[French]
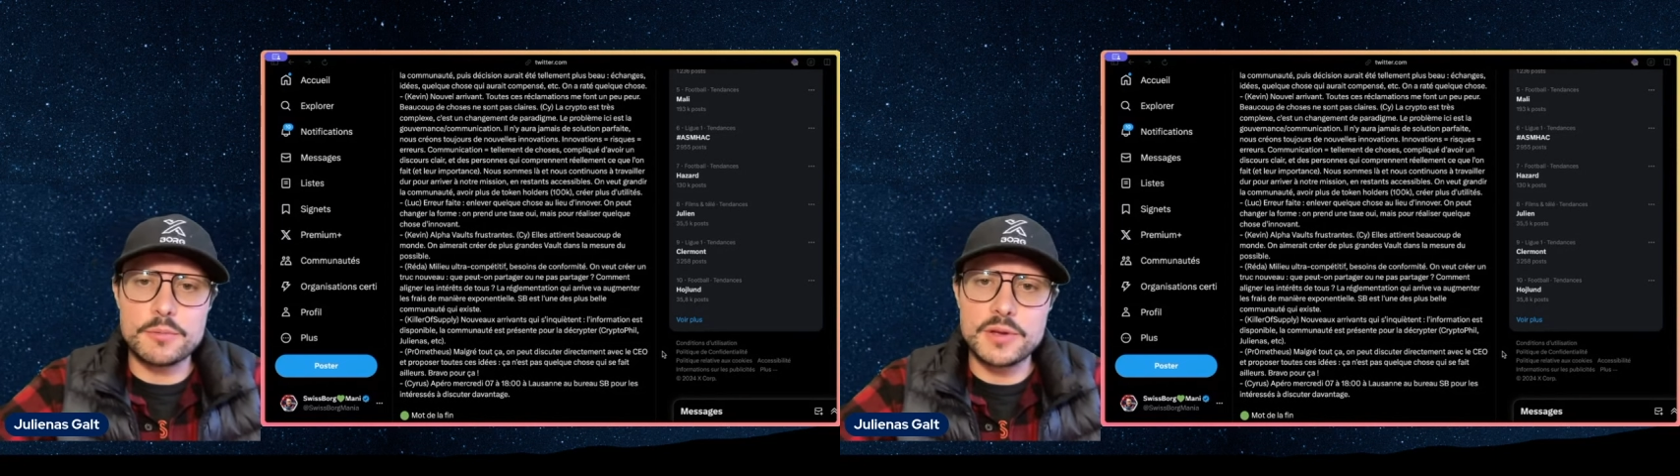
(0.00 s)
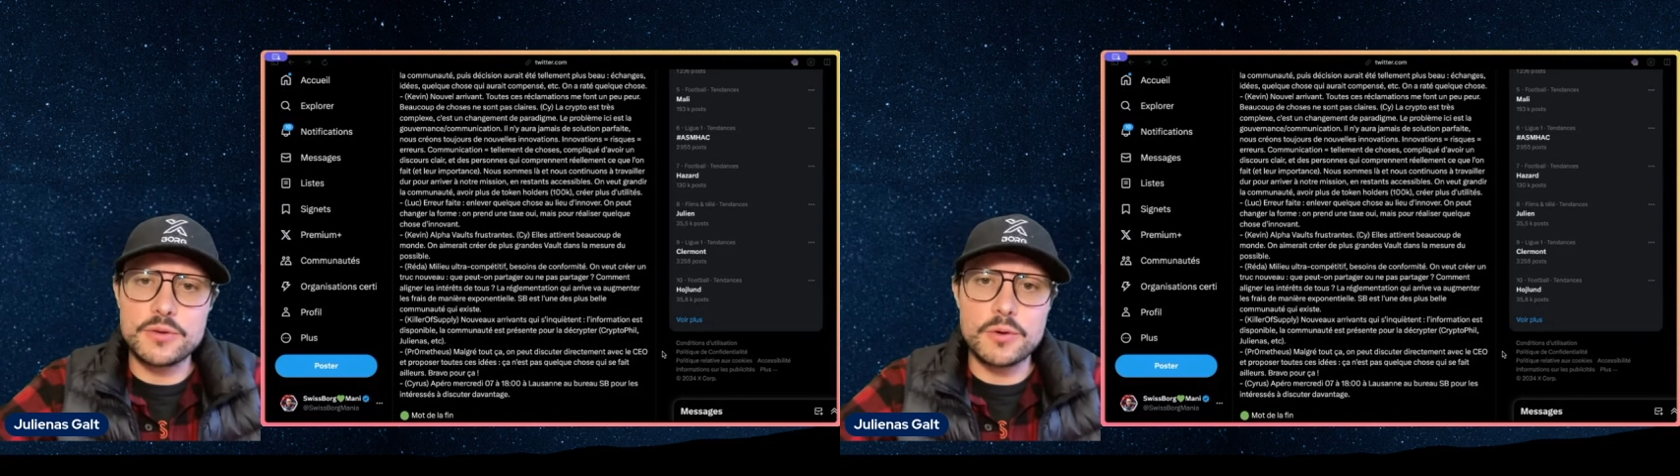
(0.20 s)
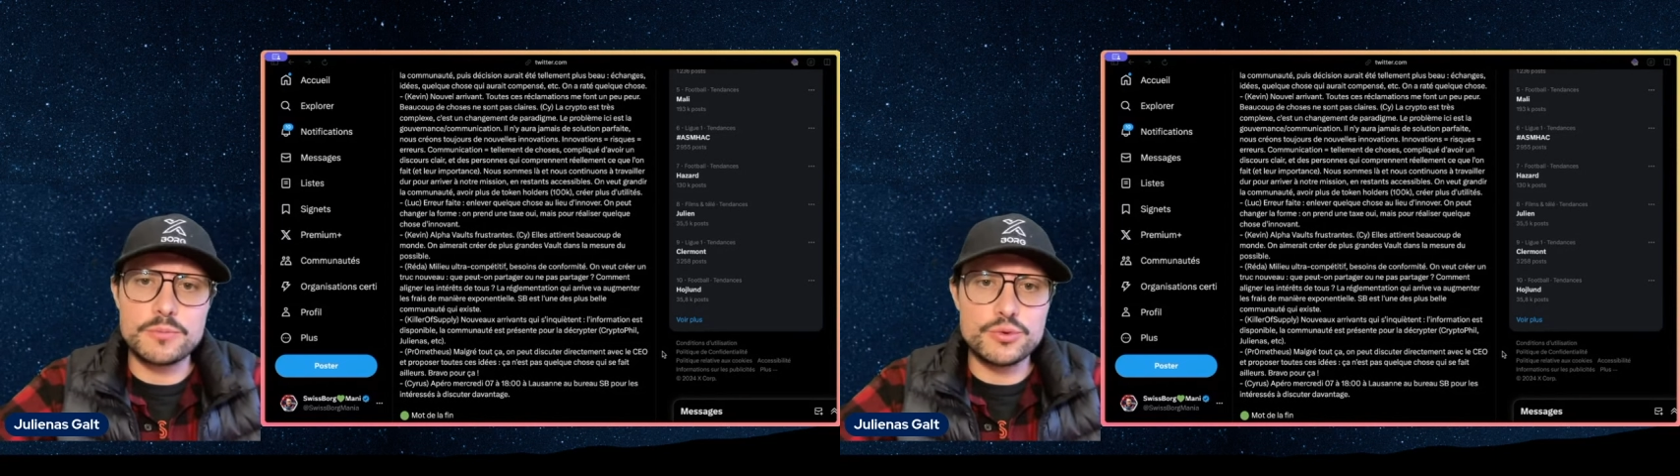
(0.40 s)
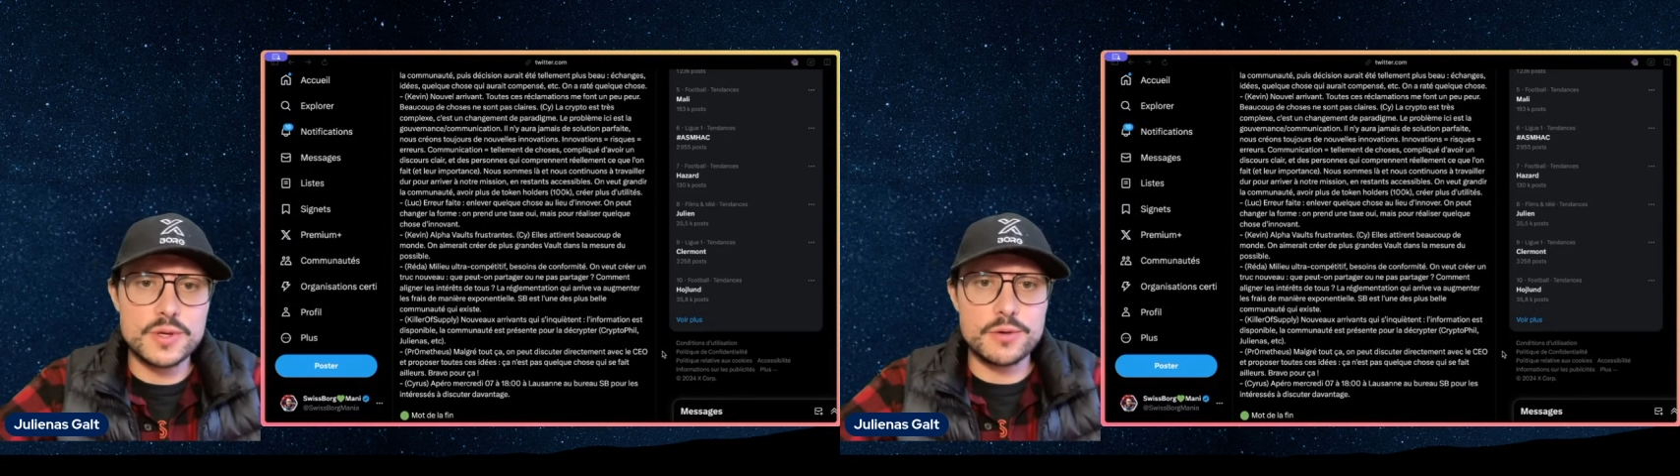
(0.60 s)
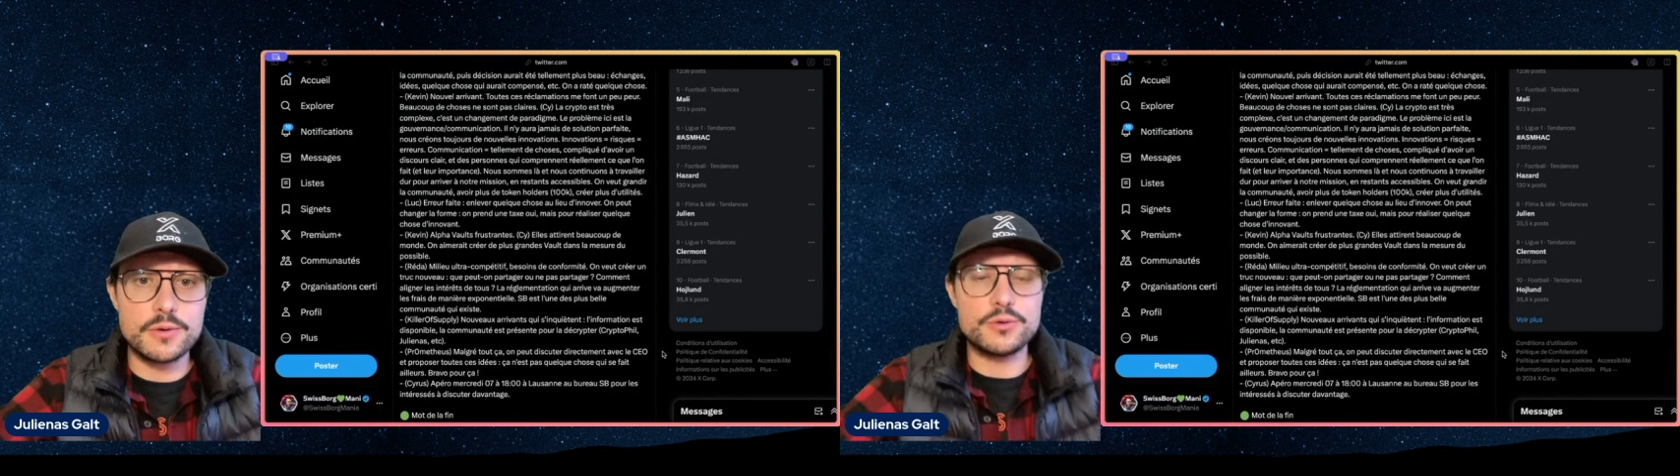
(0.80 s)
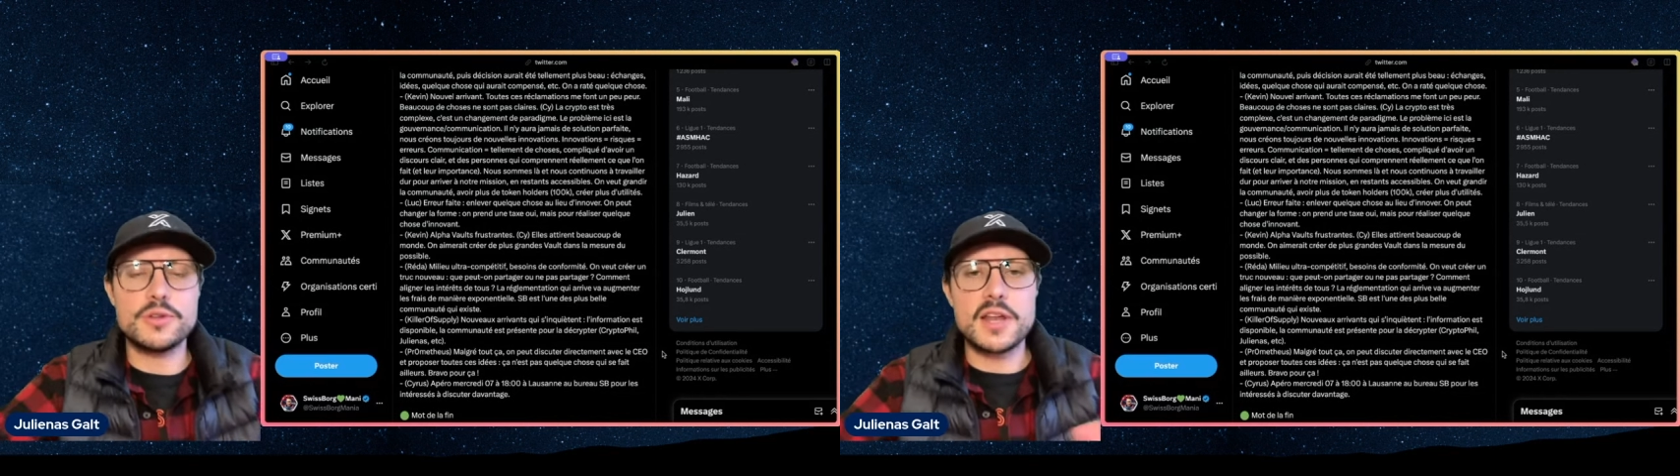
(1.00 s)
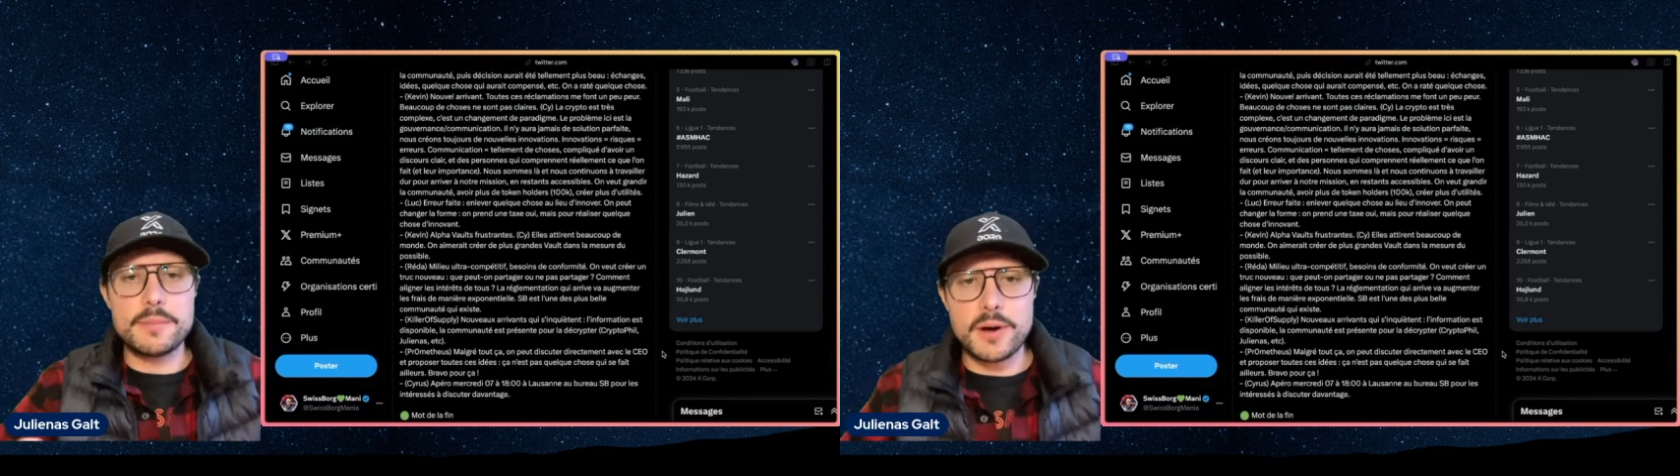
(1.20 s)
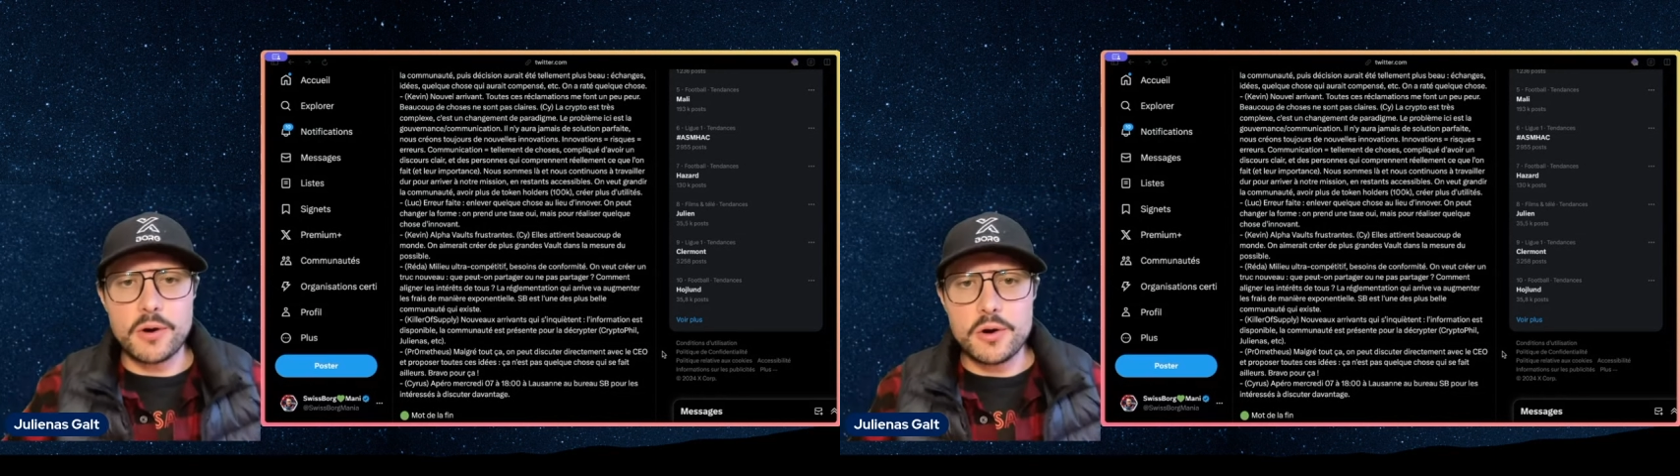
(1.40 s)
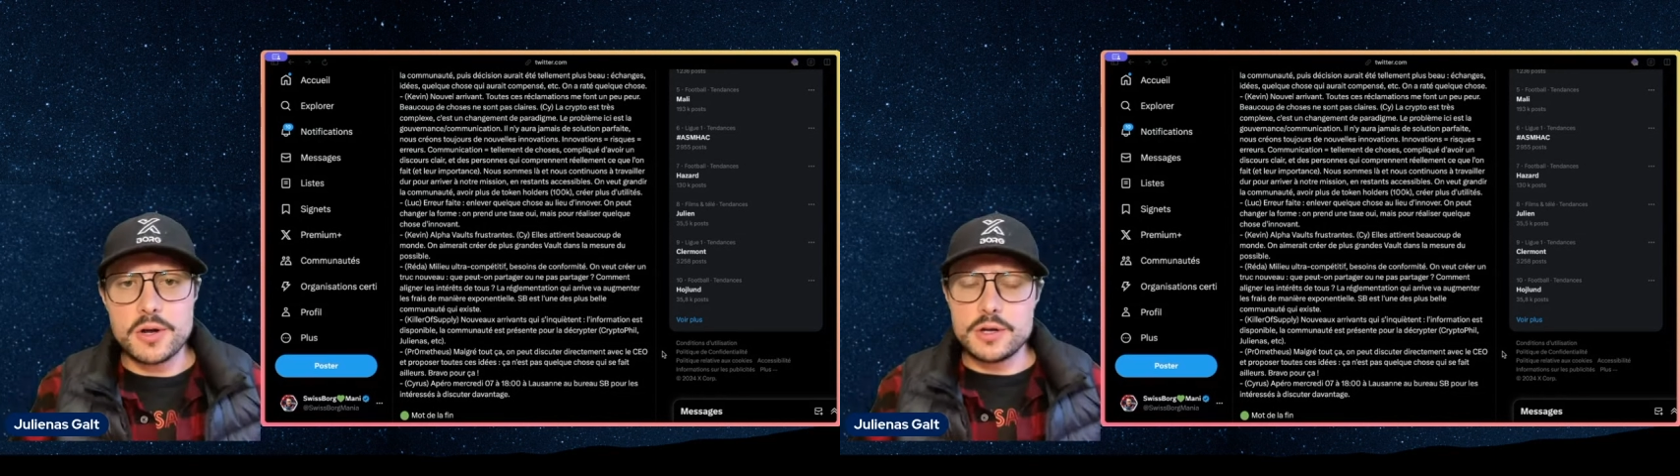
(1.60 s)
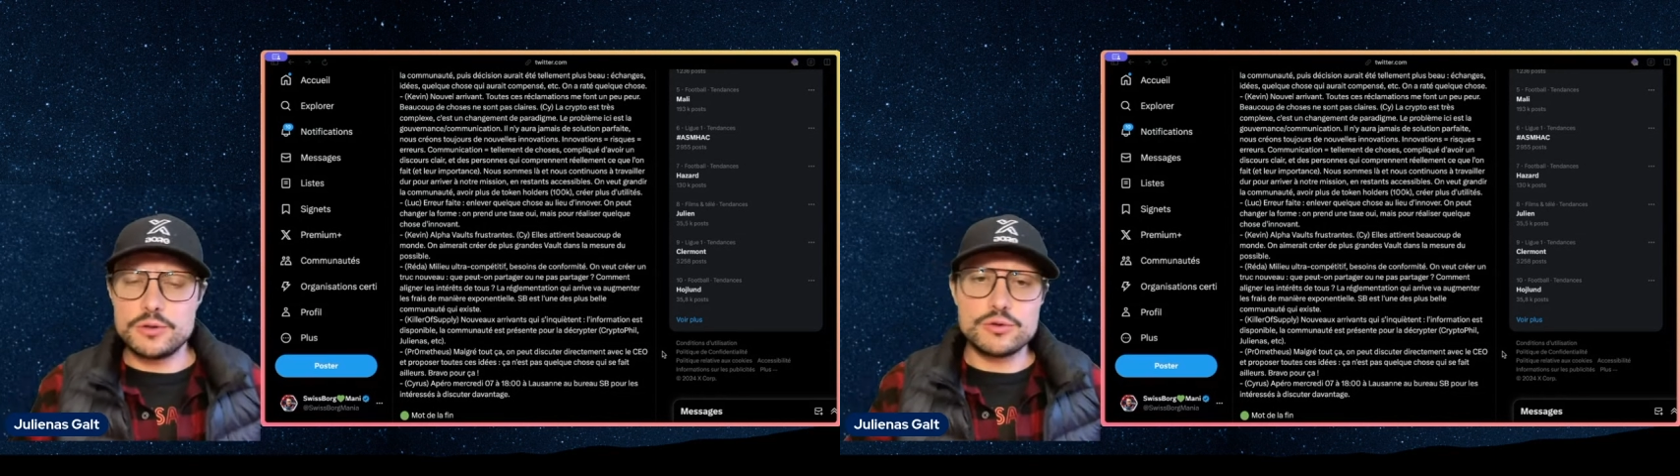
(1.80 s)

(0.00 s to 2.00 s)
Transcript: premier temps, puis euh, donner la parole,